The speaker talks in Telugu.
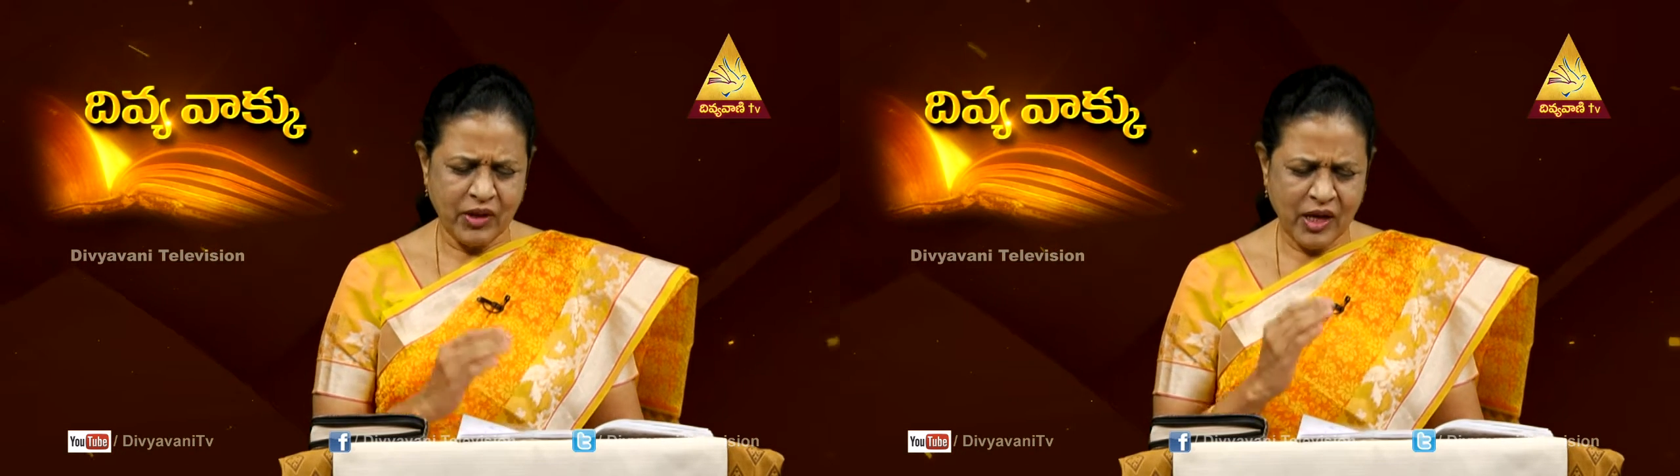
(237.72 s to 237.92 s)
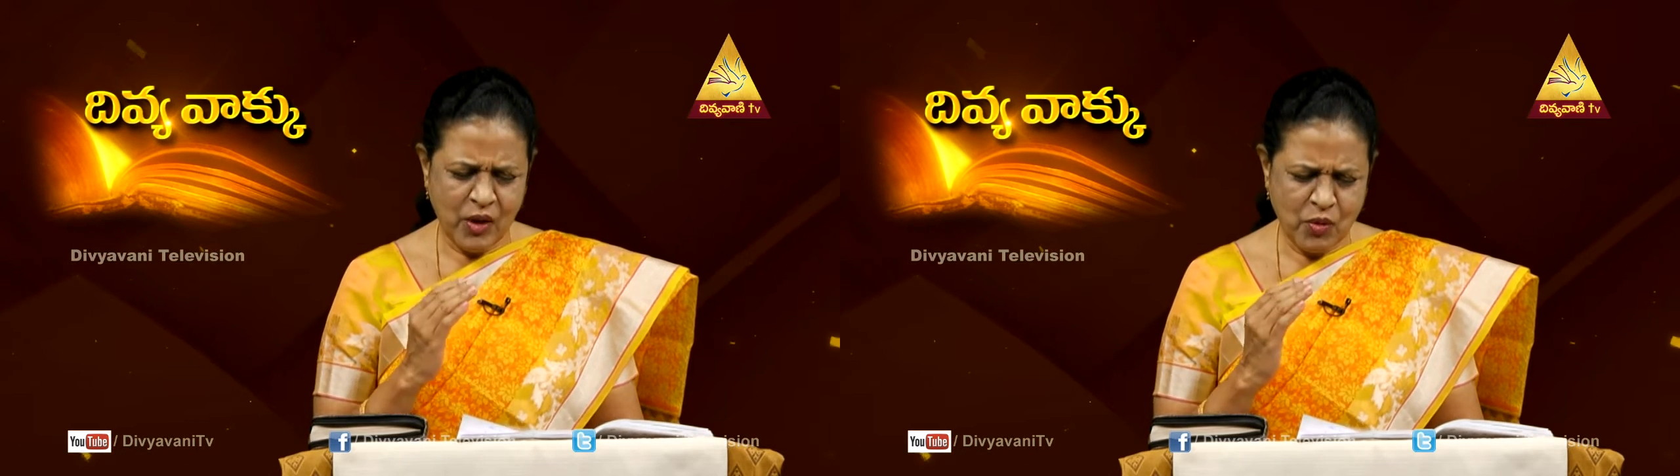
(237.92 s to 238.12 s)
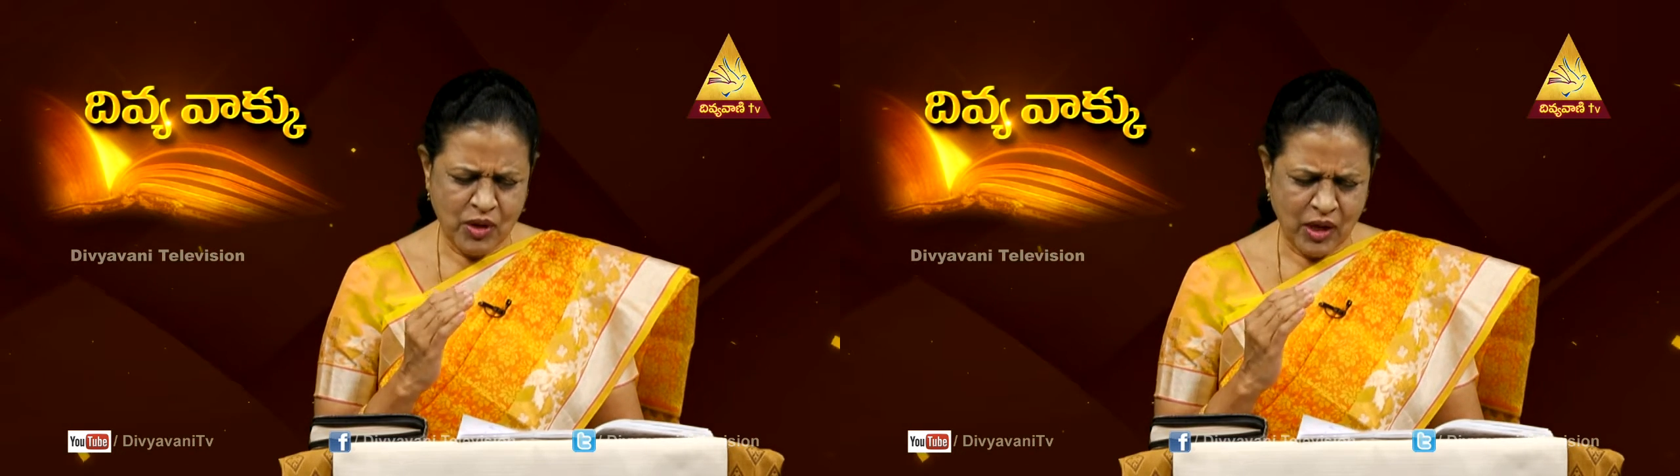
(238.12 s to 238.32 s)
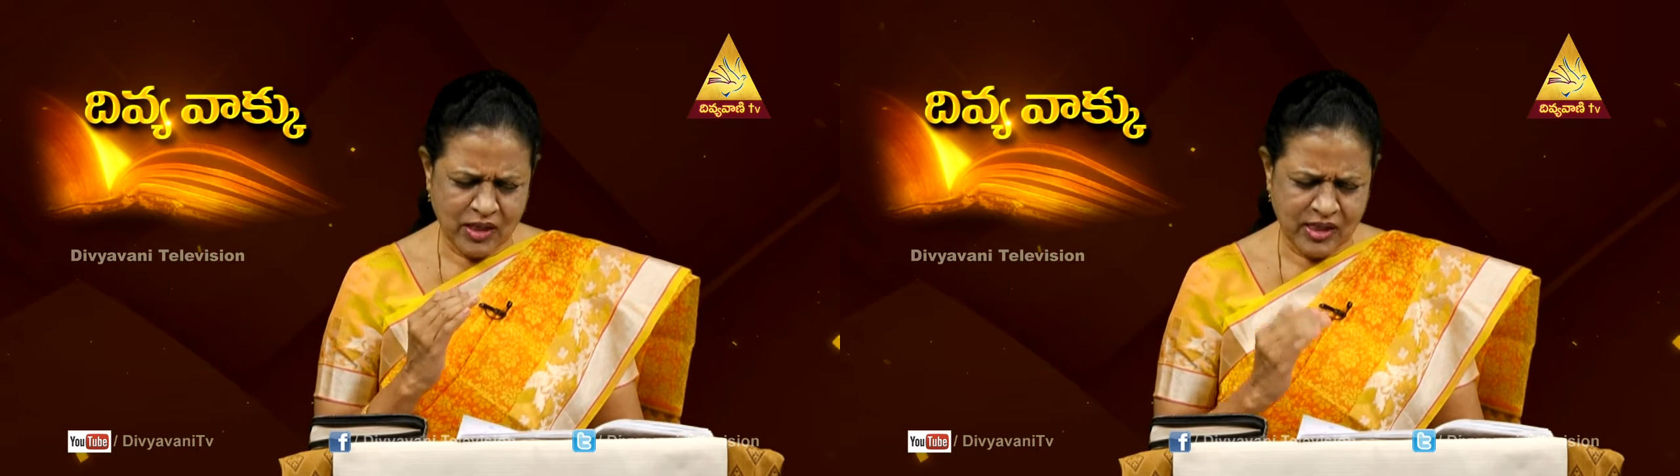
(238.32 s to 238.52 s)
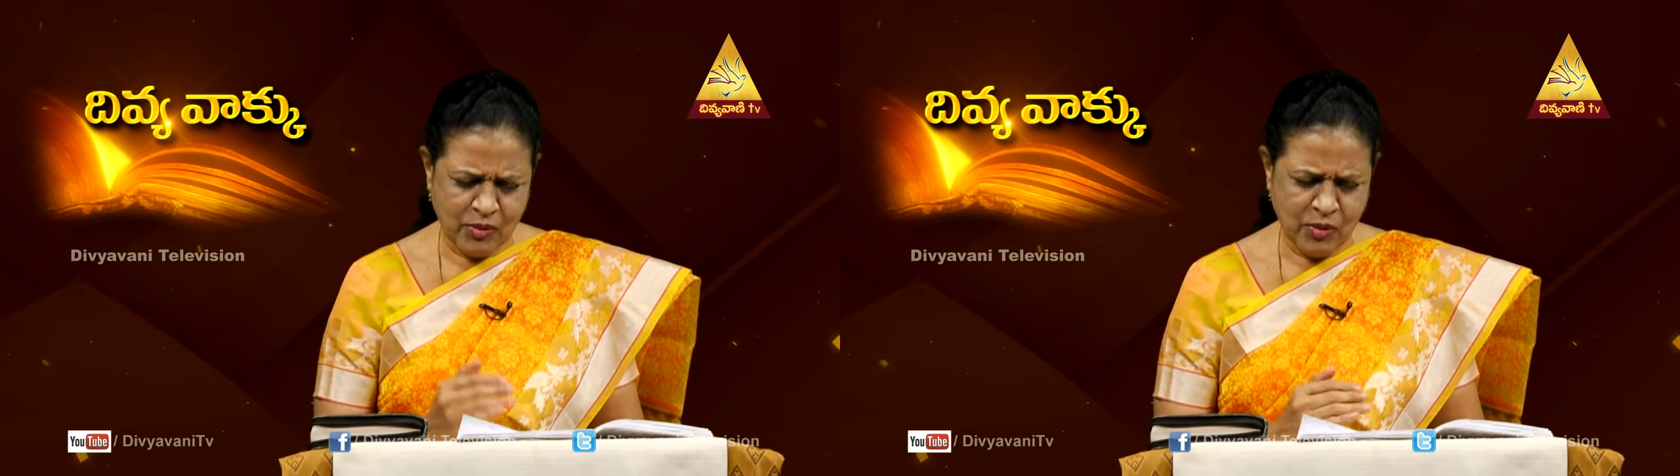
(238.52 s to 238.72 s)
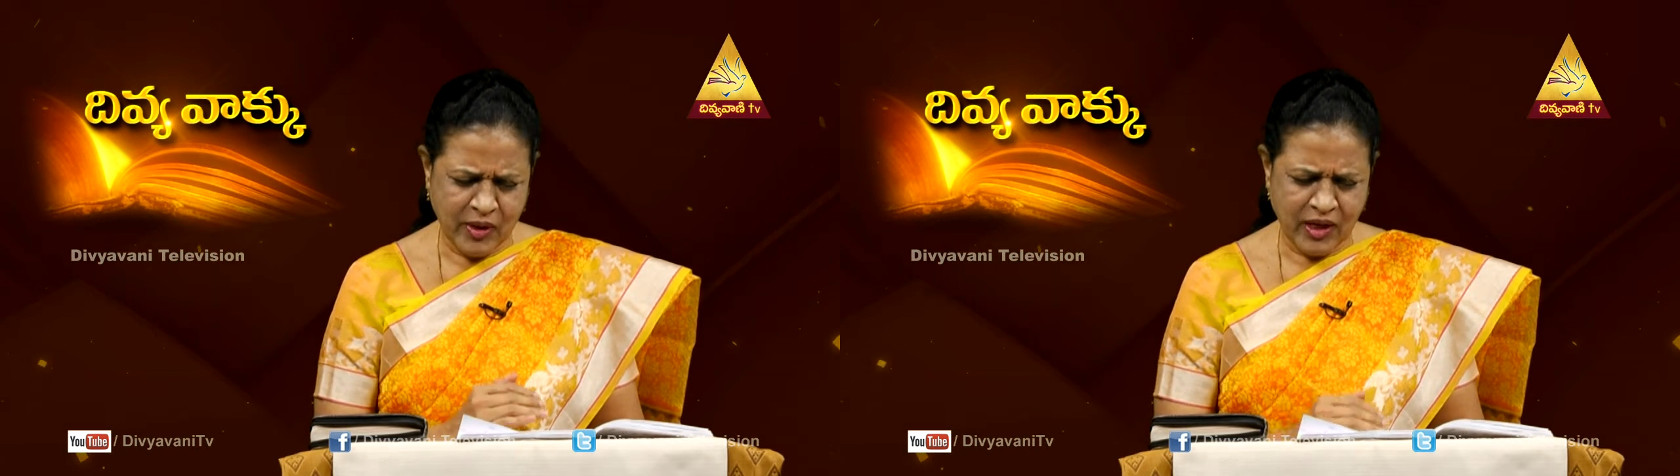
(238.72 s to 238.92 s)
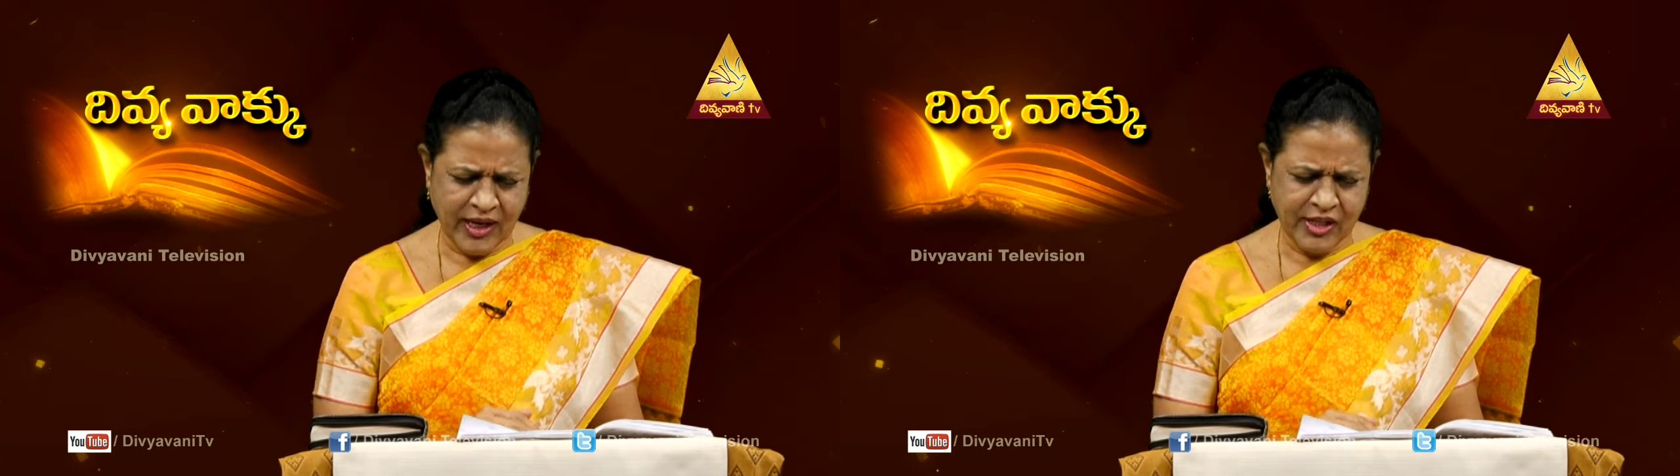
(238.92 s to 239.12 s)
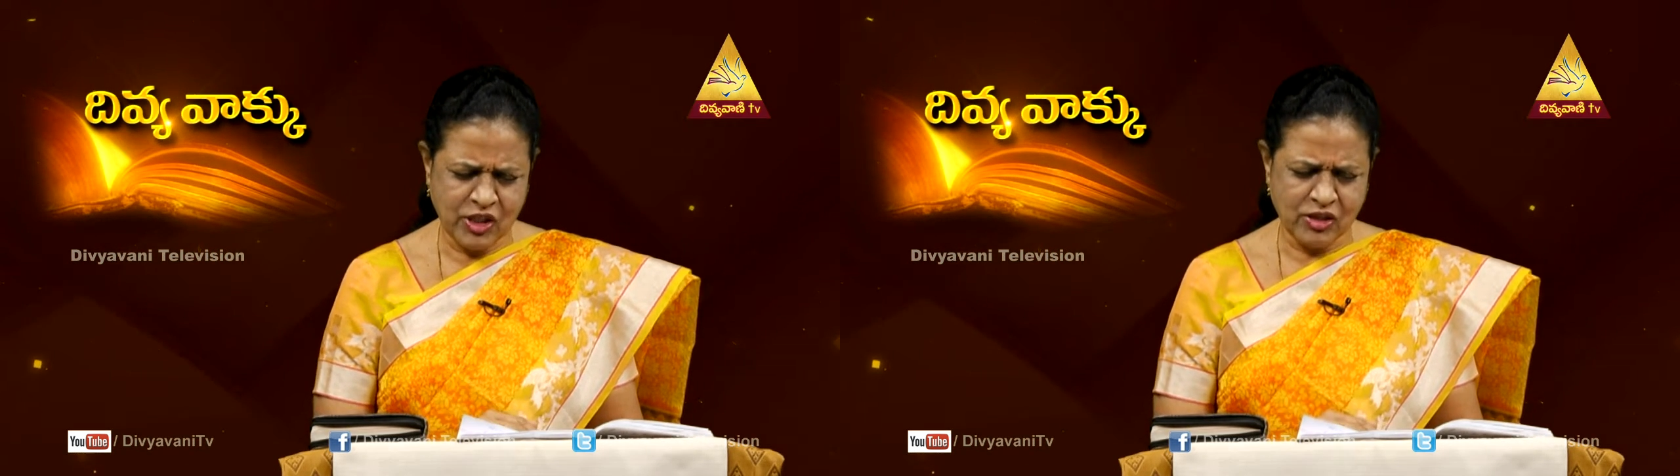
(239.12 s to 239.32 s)
దేవుని హస్తము
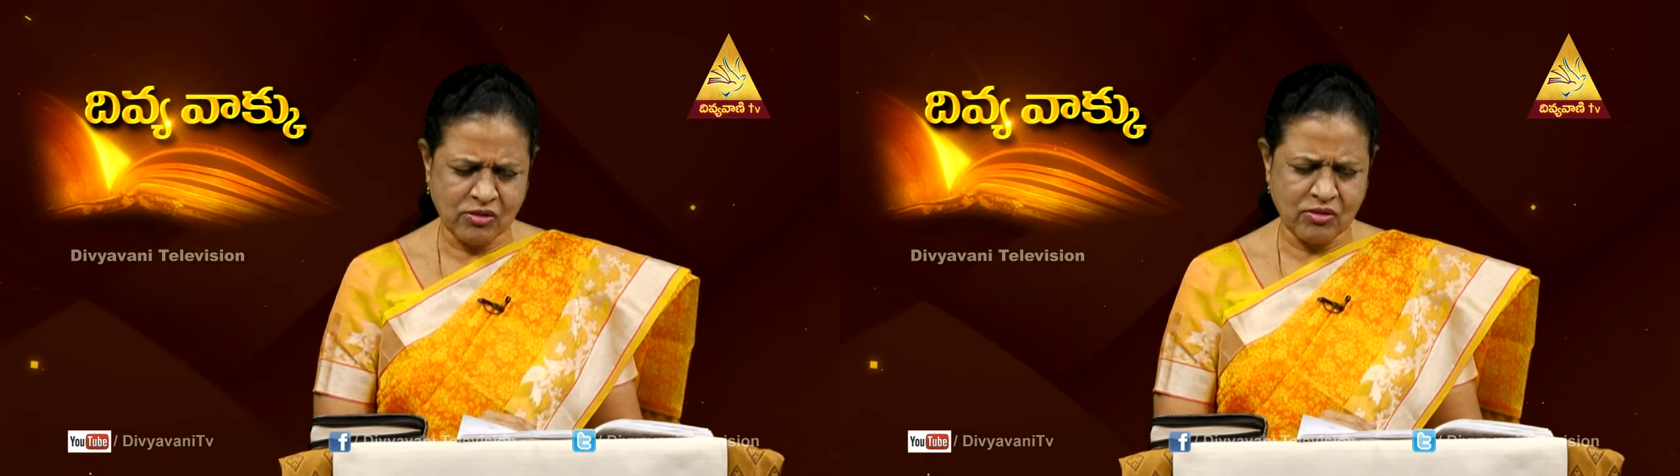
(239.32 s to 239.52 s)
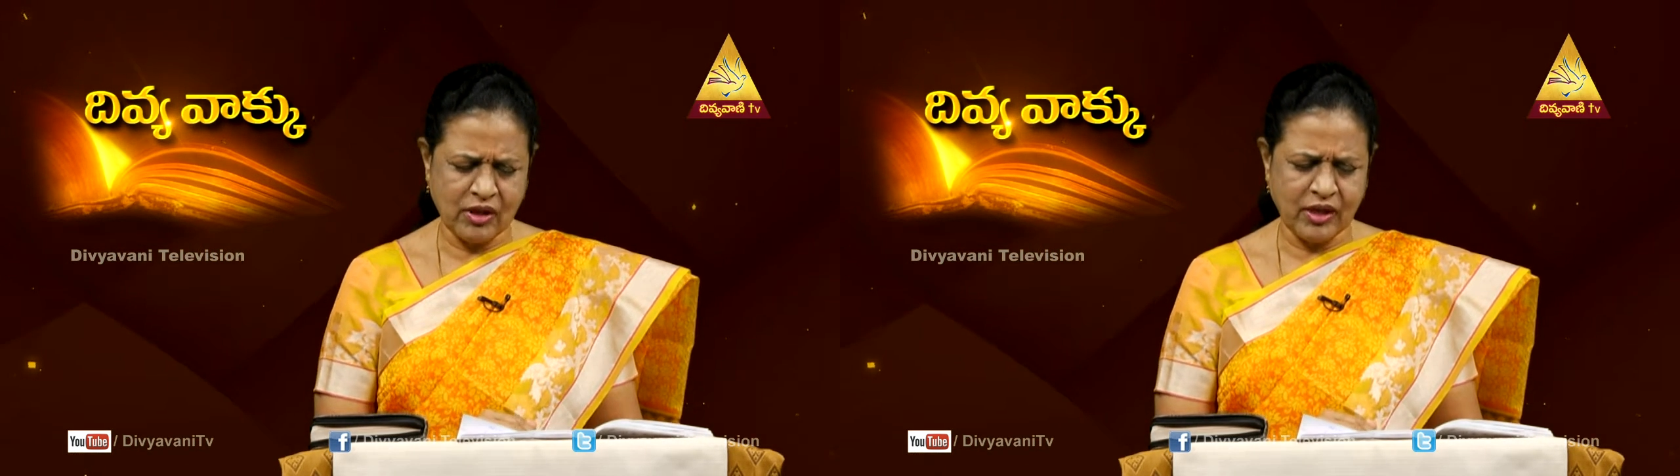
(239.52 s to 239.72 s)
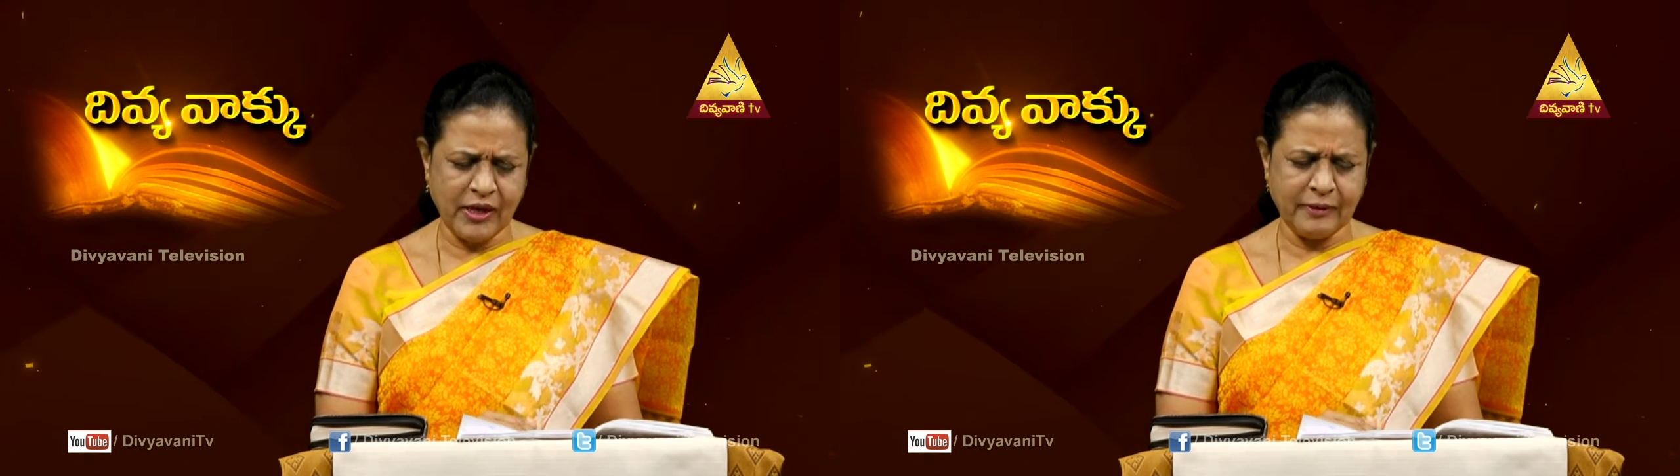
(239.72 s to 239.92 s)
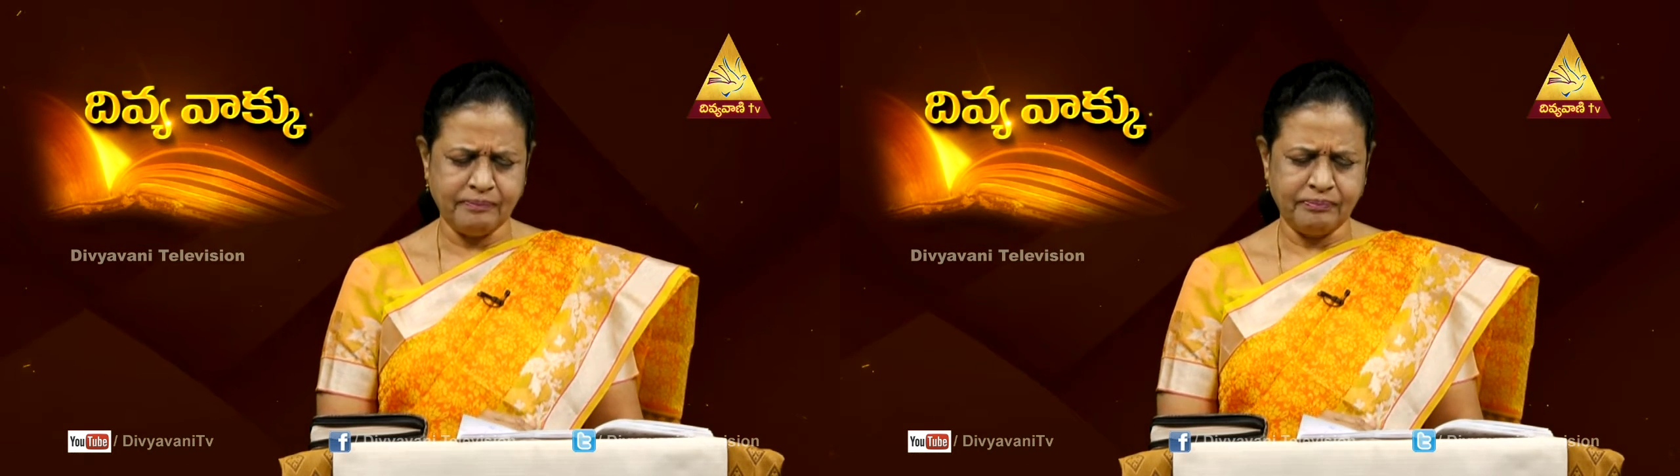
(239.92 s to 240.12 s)
మనకేం చేస్తుందంటే